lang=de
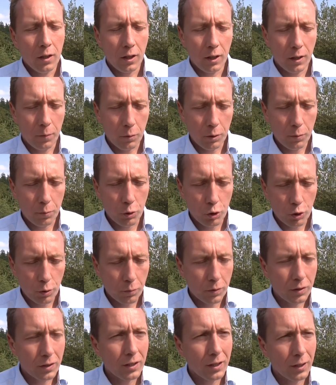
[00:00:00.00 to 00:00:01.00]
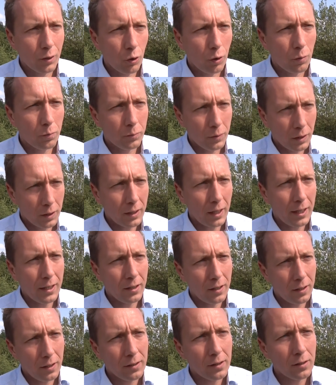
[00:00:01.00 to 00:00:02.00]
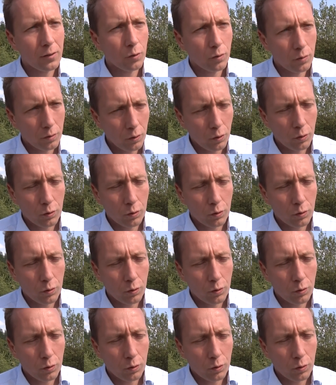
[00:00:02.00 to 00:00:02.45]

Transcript: äh, mit bestimmten Zielgruppen das eintesten und,